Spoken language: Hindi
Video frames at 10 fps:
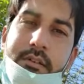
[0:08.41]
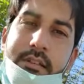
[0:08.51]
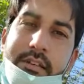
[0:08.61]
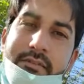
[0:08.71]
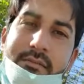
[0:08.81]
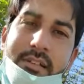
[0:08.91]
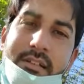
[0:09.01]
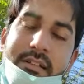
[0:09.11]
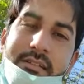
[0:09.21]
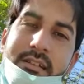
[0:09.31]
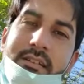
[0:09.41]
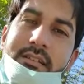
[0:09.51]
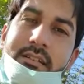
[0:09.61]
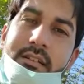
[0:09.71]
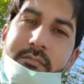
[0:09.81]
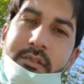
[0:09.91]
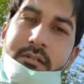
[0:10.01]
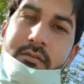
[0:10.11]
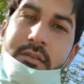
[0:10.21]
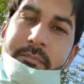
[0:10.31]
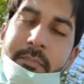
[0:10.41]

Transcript: लाइव से मेरा इनके साथ रबता हुआ